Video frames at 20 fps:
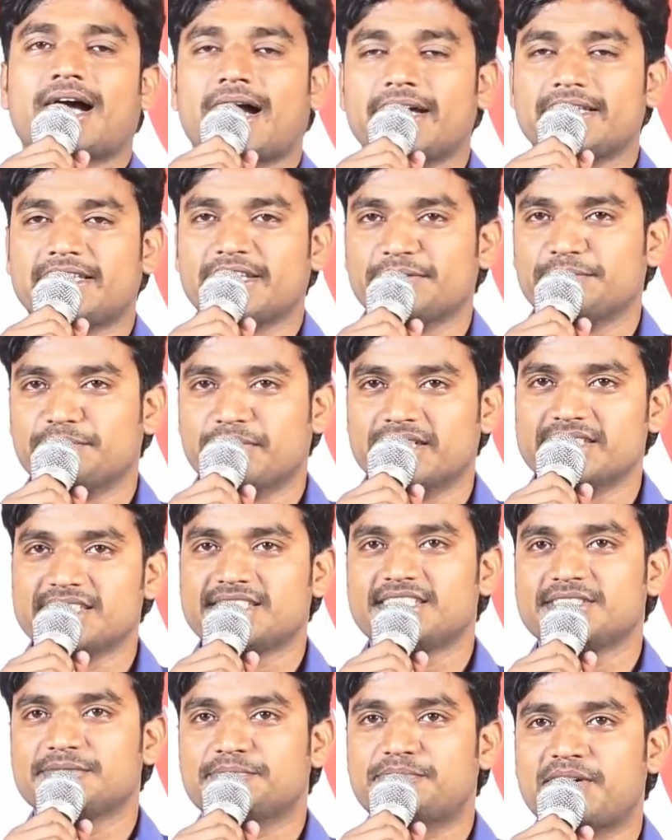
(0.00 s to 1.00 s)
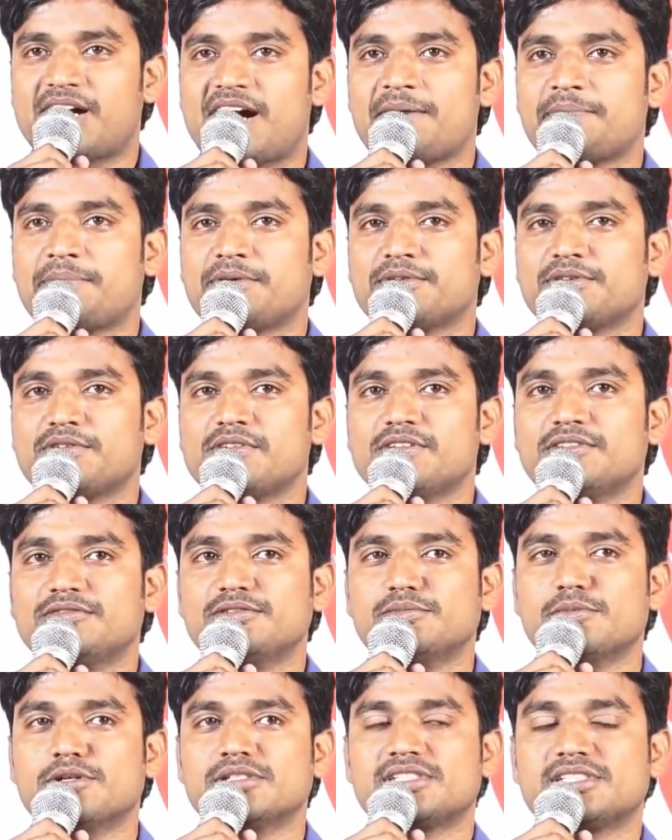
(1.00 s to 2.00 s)
అయితే మనిషి పాపం నుండి
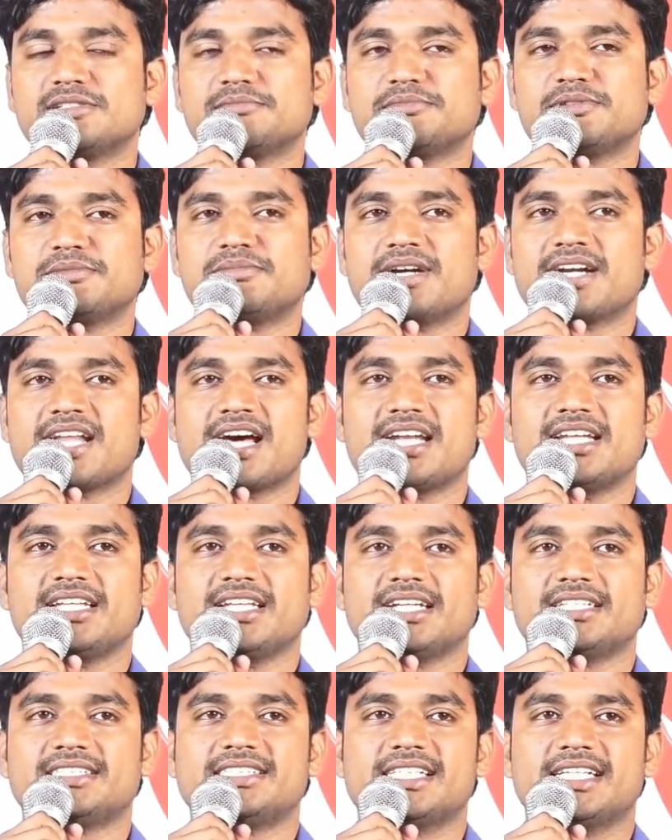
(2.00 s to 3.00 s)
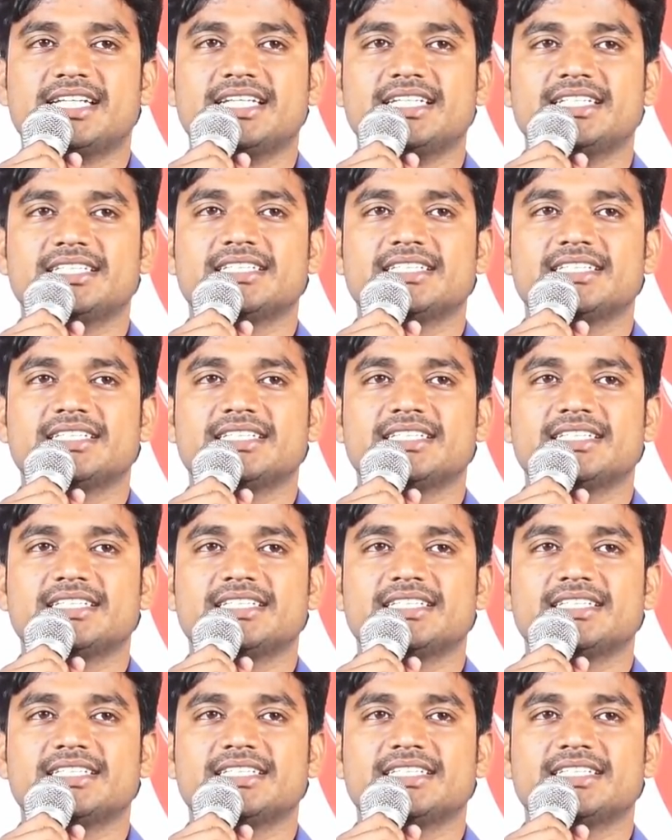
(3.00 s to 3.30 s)
విమోచింపబడాలి అంటే